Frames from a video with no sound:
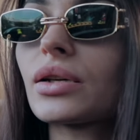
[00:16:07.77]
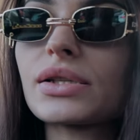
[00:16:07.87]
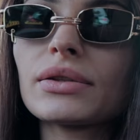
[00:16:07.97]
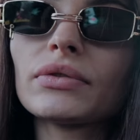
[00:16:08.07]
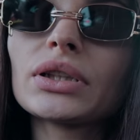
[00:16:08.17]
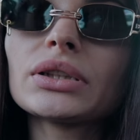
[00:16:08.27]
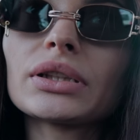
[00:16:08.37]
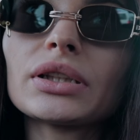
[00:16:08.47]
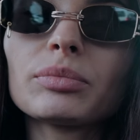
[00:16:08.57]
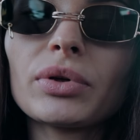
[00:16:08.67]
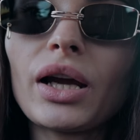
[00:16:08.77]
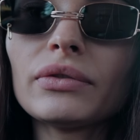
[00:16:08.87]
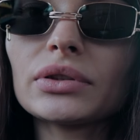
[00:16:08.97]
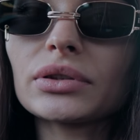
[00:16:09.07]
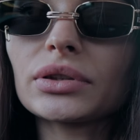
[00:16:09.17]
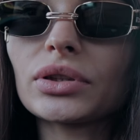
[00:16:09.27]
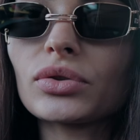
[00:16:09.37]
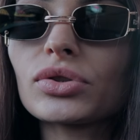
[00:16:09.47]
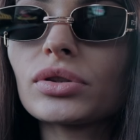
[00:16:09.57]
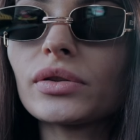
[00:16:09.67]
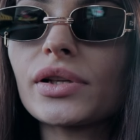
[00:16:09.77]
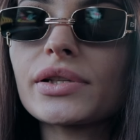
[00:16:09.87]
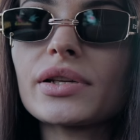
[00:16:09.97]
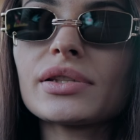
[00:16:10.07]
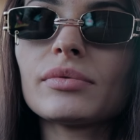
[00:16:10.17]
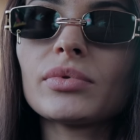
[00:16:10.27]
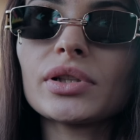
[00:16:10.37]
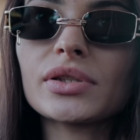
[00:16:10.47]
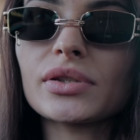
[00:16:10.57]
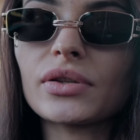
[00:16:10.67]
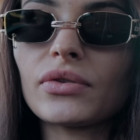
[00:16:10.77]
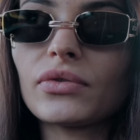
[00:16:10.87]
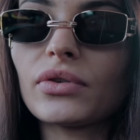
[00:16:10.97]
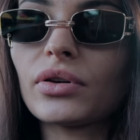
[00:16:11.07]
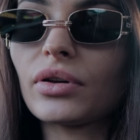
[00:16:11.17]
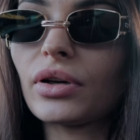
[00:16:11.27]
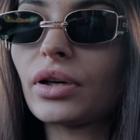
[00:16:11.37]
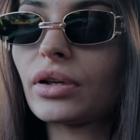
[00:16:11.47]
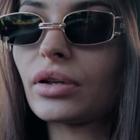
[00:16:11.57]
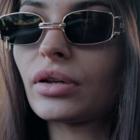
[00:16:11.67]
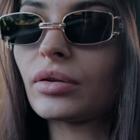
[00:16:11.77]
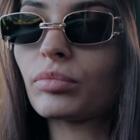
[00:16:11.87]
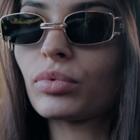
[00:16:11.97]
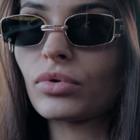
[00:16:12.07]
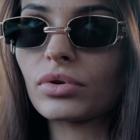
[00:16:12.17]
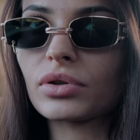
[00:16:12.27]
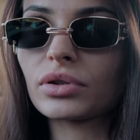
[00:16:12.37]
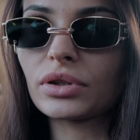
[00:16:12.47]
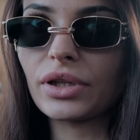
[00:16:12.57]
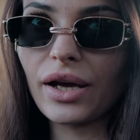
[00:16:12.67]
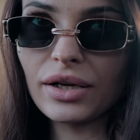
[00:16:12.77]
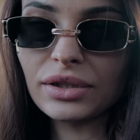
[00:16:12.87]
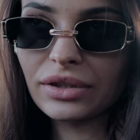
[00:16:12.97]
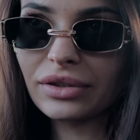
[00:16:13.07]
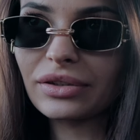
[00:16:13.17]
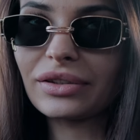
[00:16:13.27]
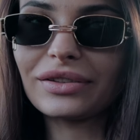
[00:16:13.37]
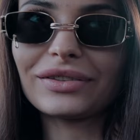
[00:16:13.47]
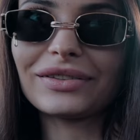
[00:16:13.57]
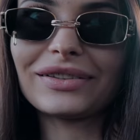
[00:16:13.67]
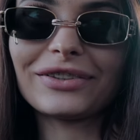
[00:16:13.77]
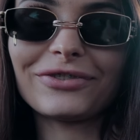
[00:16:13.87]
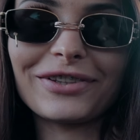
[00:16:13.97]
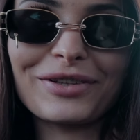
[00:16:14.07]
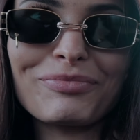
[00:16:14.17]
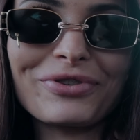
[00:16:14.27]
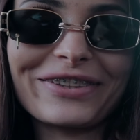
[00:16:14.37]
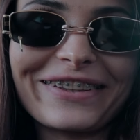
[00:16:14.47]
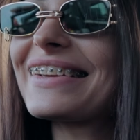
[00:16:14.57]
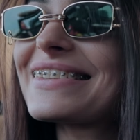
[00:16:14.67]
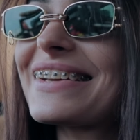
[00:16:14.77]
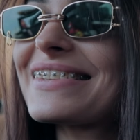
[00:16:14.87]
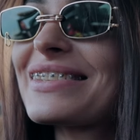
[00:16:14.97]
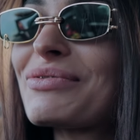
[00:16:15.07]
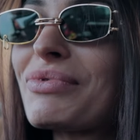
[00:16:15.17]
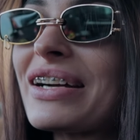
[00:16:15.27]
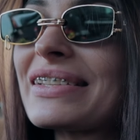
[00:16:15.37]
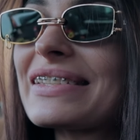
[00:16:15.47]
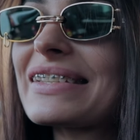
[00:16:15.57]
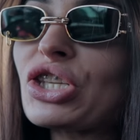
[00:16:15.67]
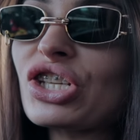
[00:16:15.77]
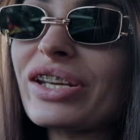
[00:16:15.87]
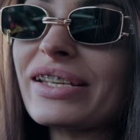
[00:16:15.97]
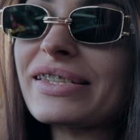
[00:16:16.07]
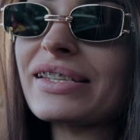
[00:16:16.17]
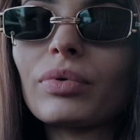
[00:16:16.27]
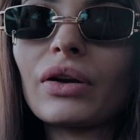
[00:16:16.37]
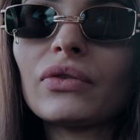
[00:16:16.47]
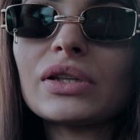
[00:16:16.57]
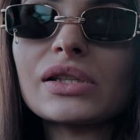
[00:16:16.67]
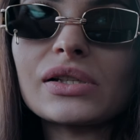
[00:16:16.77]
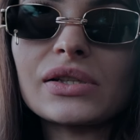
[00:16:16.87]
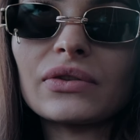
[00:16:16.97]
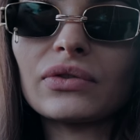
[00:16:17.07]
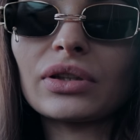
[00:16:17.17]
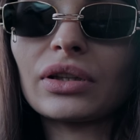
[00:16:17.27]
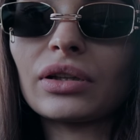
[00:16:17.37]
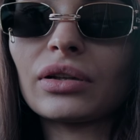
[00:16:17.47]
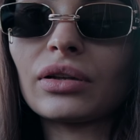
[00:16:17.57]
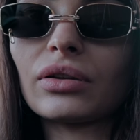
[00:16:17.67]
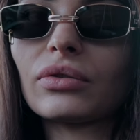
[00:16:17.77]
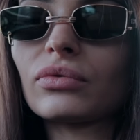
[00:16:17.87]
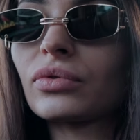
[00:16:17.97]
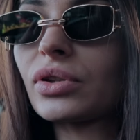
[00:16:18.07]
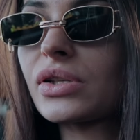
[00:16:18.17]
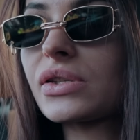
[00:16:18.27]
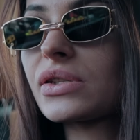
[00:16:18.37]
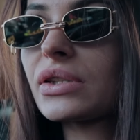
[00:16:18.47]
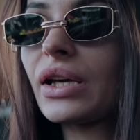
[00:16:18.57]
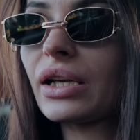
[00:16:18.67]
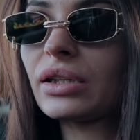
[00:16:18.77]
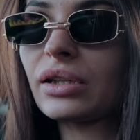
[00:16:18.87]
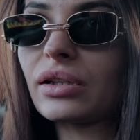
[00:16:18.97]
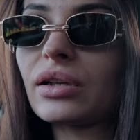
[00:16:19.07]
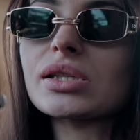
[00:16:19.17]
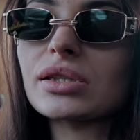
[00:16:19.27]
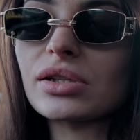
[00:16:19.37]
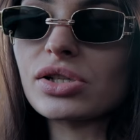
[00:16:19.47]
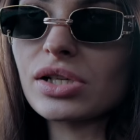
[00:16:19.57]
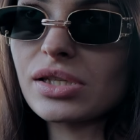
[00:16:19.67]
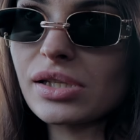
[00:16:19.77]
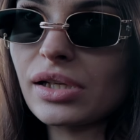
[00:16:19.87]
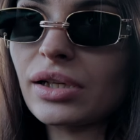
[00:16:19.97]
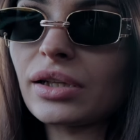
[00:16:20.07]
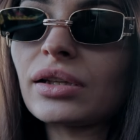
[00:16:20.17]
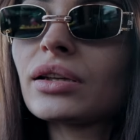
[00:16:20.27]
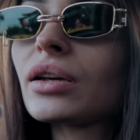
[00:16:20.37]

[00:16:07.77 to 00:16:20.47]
основных таких правил это то, что нельзя снимать в аэропортах, или в аэропортах. Нельзя снимать мечети, правительственные вот эти здания местных жителей.